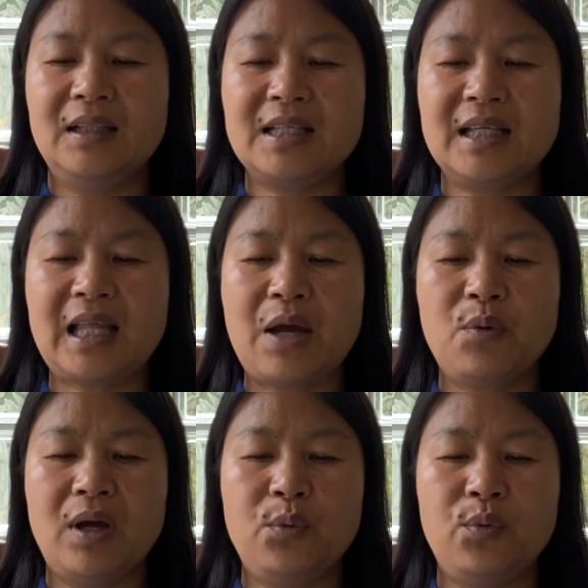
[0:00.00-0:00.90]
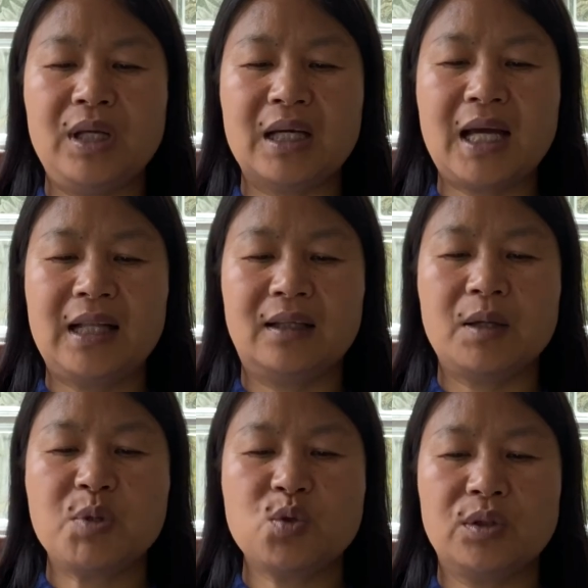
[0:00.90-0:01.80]
那些贪官污吏看到
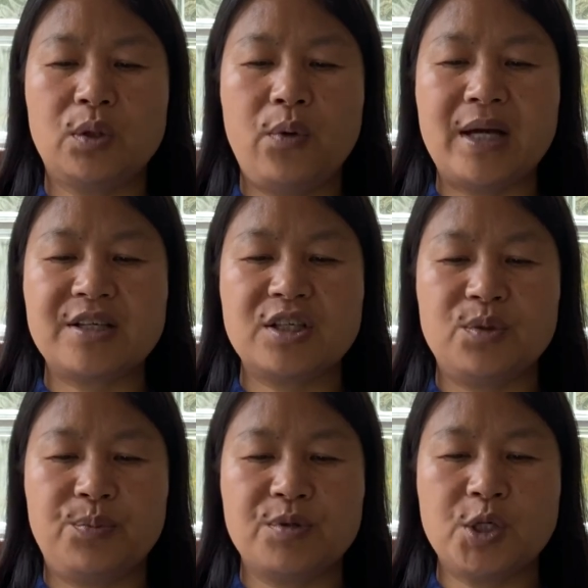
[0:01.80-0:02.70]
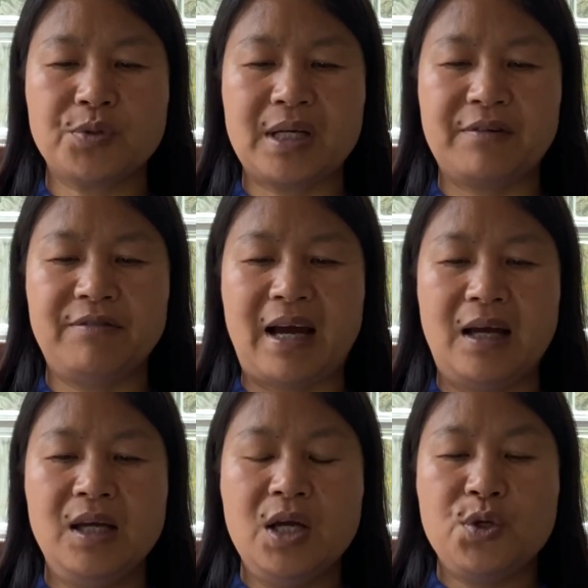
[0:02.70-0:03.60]
他们做的坏事不受惩
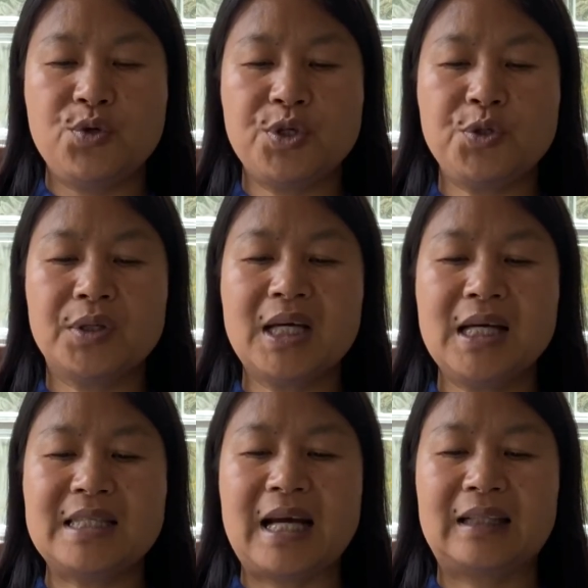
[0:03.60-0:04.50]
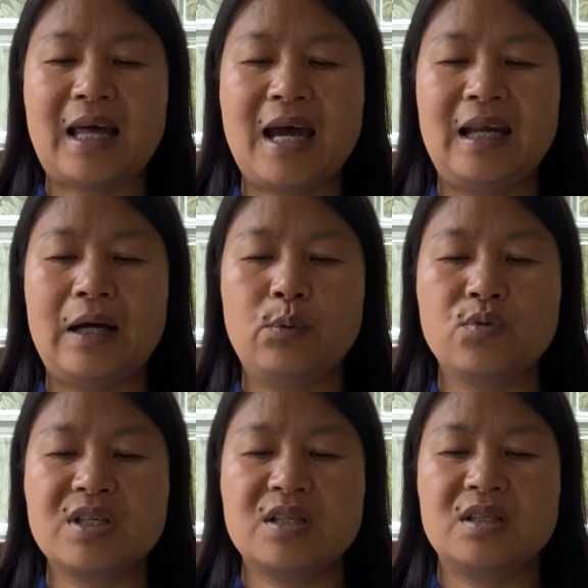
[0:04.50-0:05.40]
罚，于是就更加贪婪
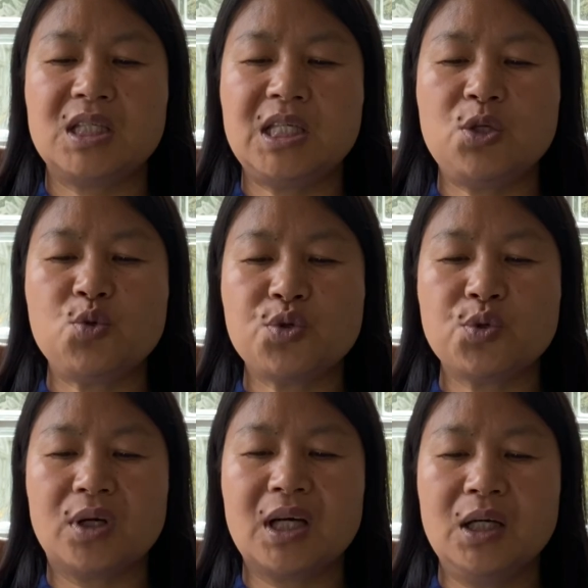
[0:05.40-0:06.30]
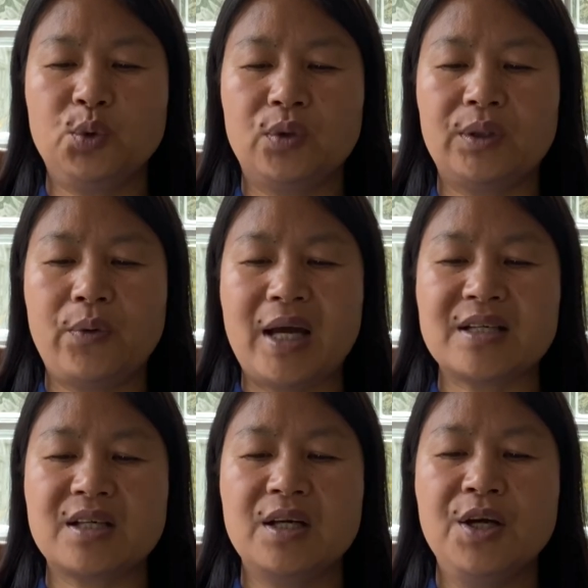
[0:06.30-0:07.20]
无耻，继续做更多的坏
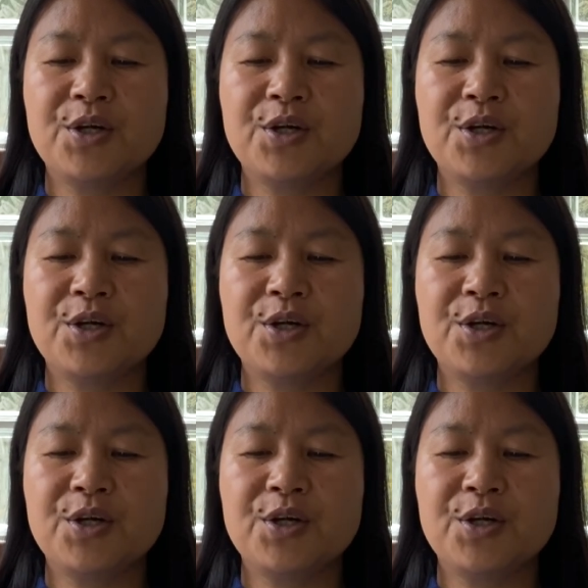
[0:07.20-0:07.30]
事。